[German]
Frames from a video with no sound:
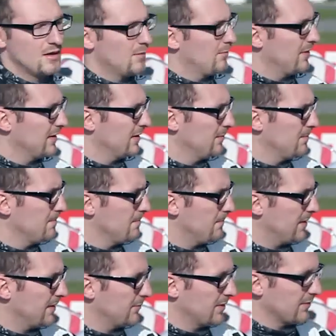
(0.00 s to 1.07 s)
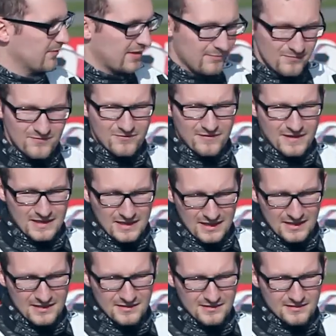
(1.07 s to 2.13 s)
Bei dem, bei dem gesamten
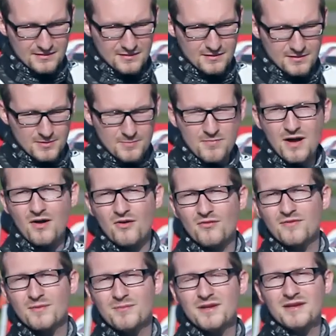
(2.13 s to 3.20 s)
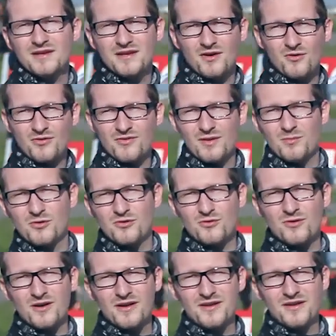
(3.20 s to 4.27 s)
Vergleich, ähm, auch wenn mir die Tausender
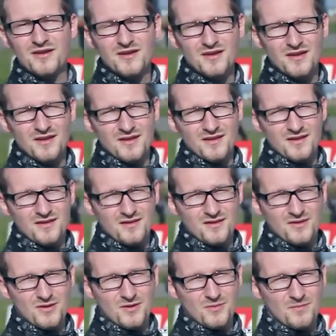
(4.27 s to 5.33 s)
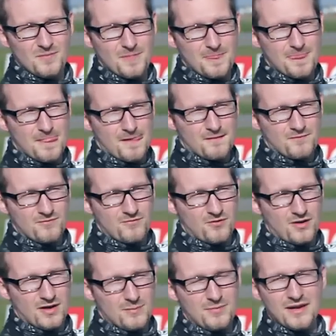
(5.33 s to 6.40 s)
Motoren ähm,
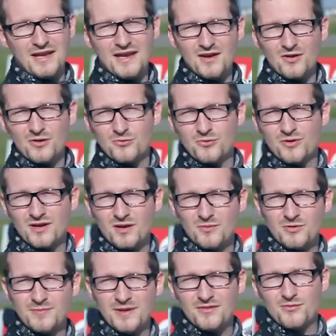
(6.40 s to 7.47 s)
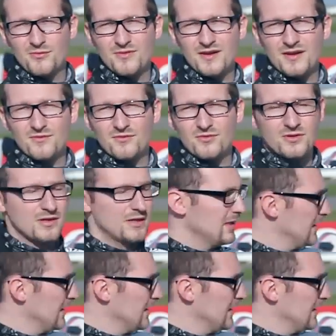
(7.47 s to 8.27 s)
vor allem bei längeren Touren, glaube ich, mehr zu sagen würden,